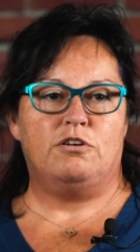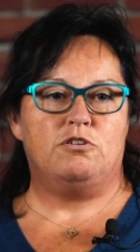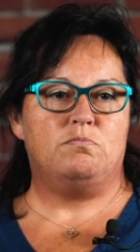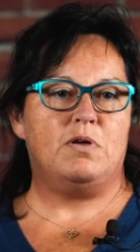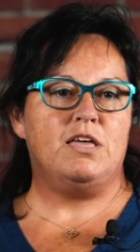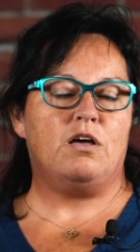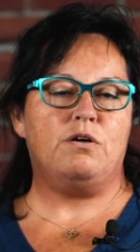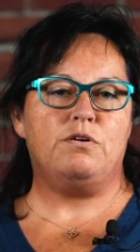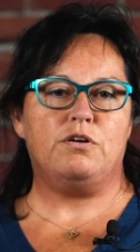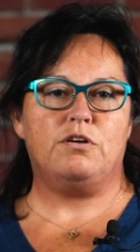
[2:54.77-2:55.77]
une
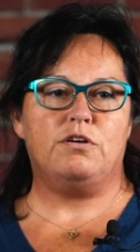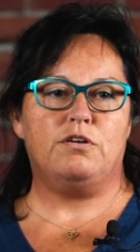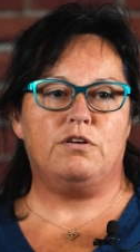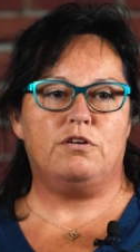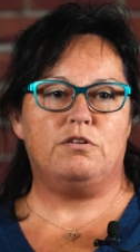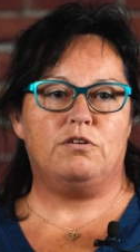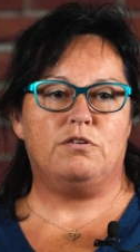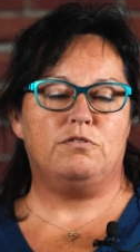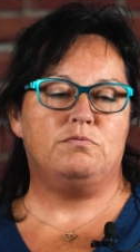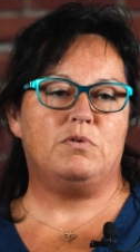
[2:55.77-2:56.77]
meilleure,
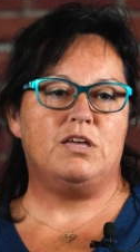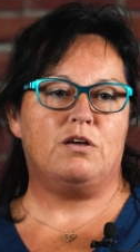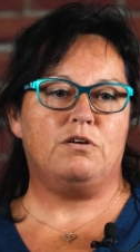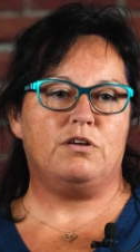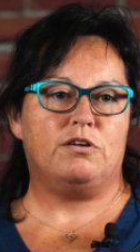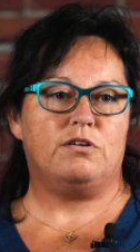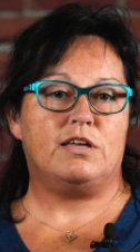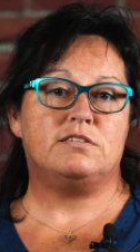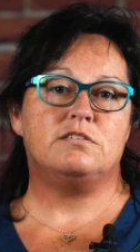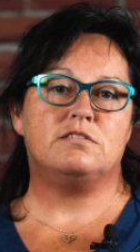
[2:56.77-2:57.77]
euh,
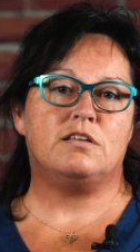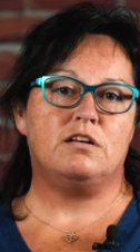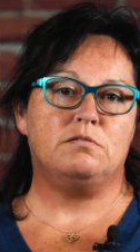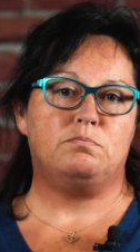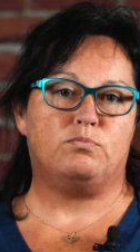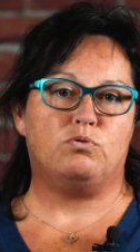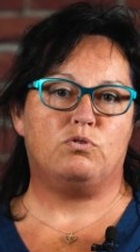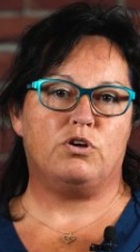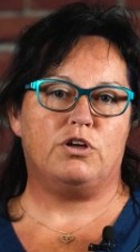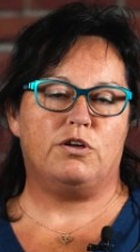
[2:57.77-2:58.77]
euh, assistante
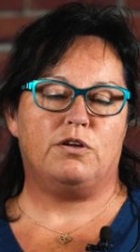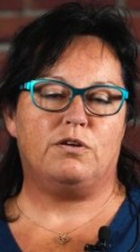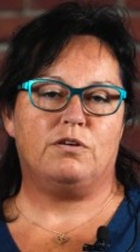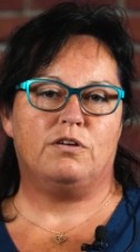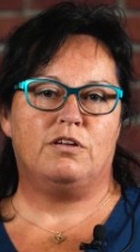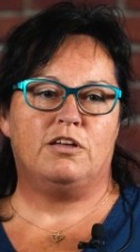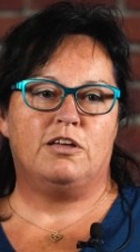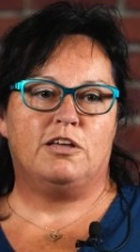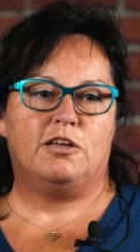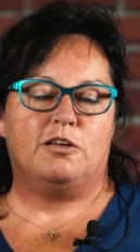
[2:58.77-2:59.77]
pour, euh,
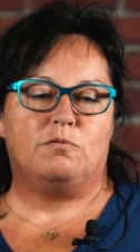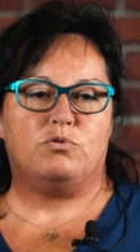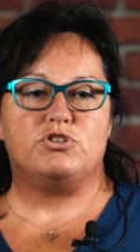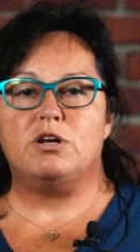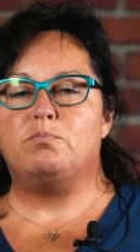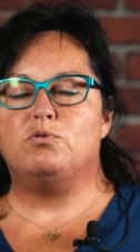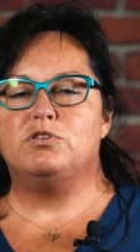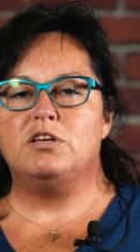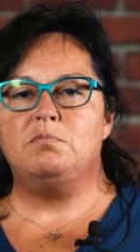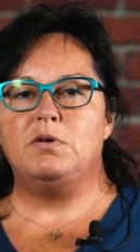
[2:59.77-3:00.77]

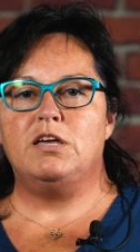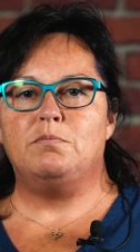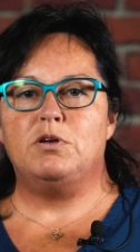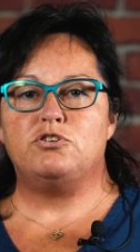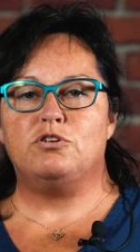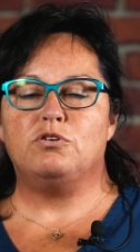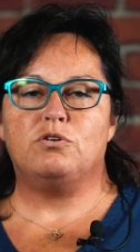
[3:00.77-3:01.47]
chapeauter mes, jeunes